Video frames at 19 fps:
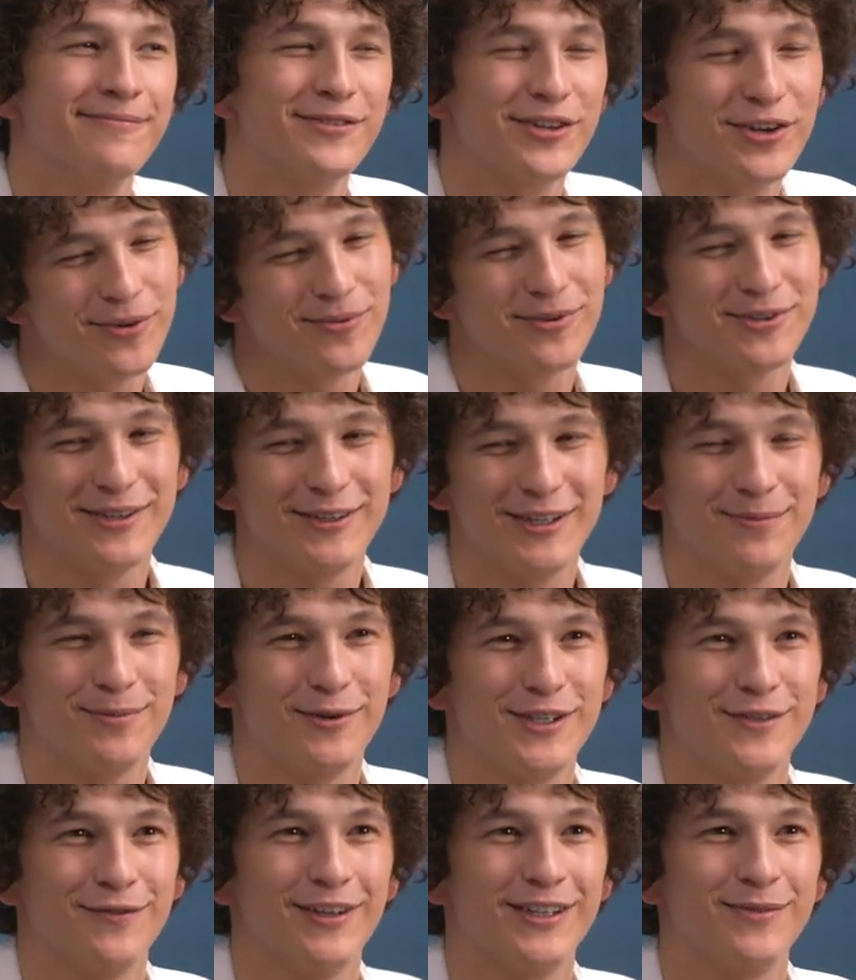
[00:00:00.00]
Czego można się
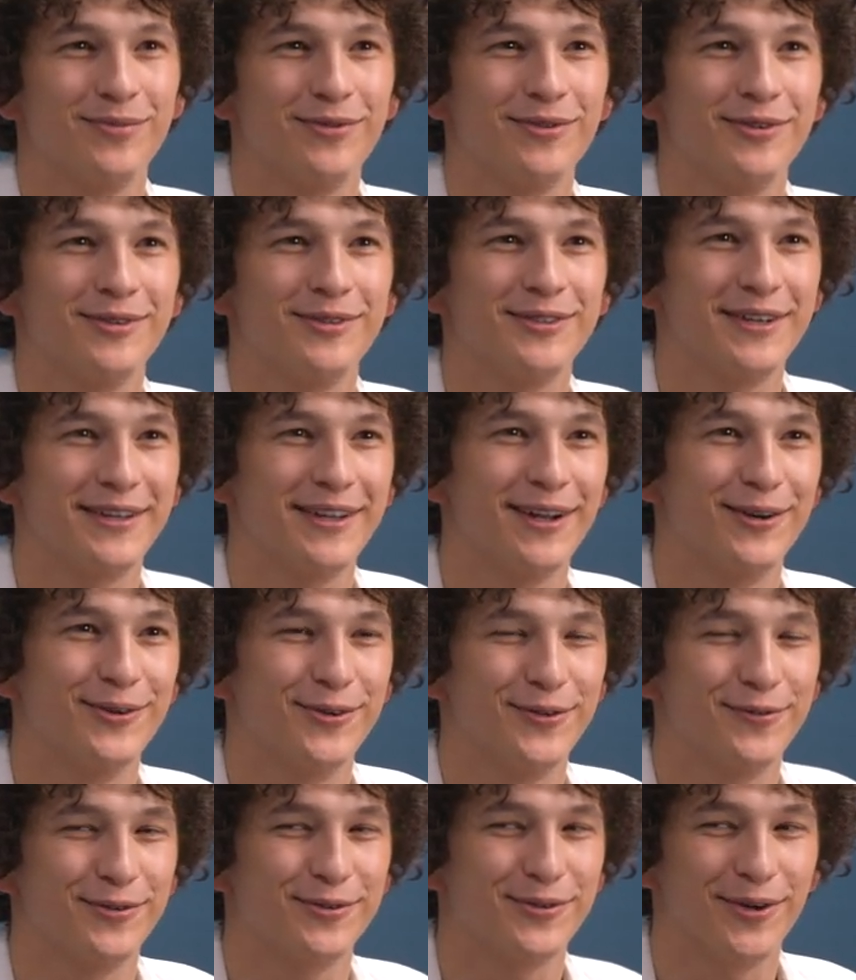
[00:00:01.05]
spodziewać po serialu
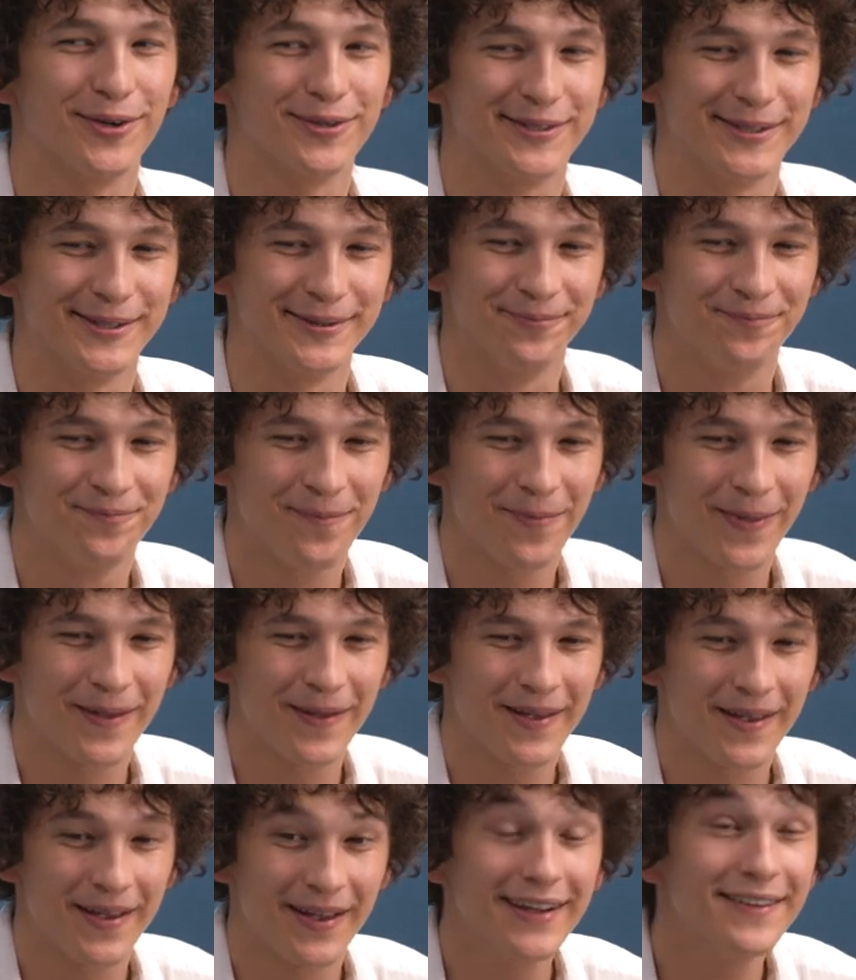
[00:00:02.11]
Otwórz oczy?
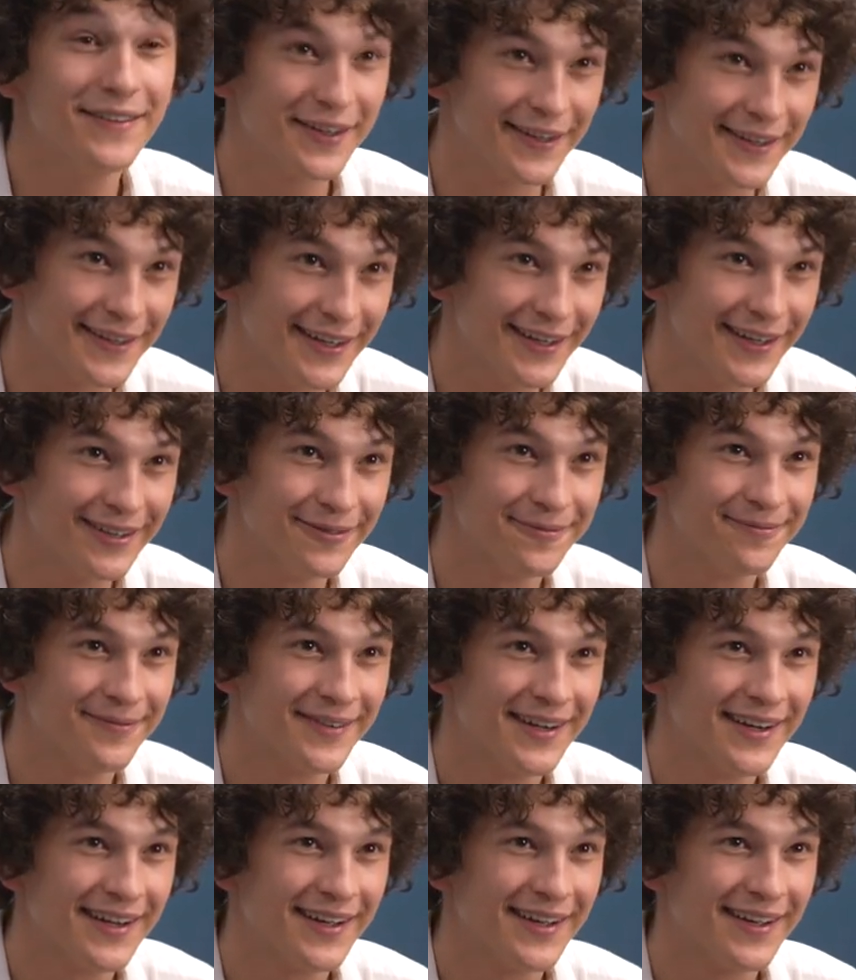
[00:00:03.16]
Intrygi,
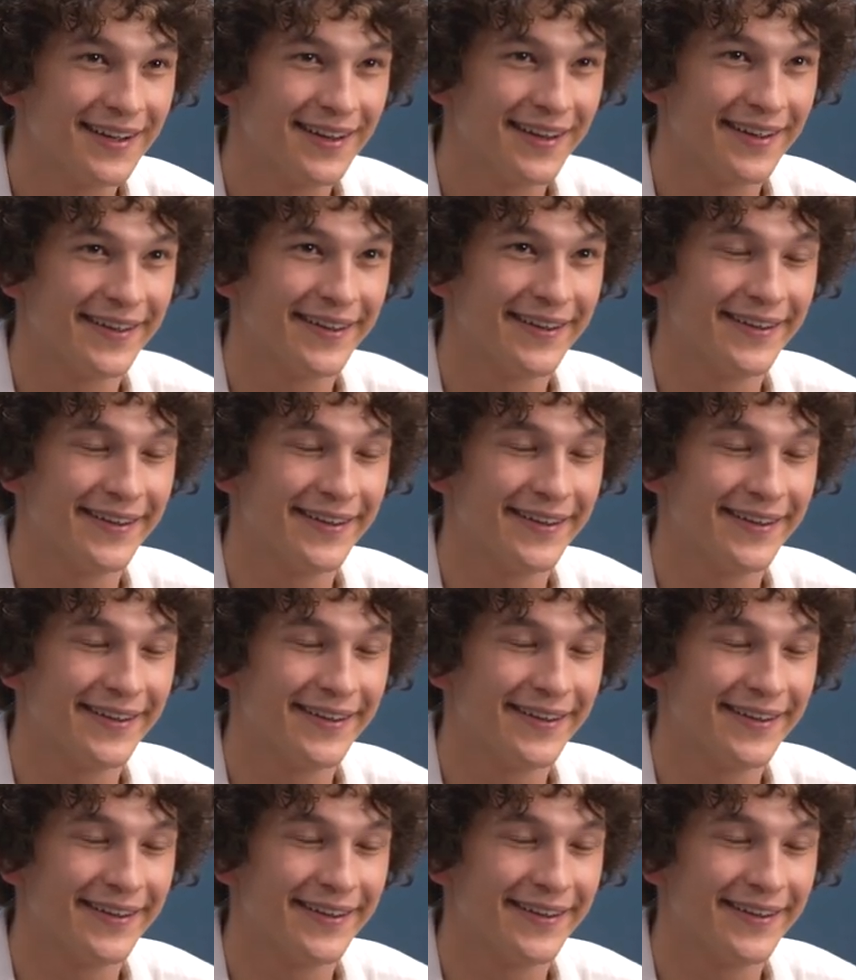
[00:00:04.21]
yy,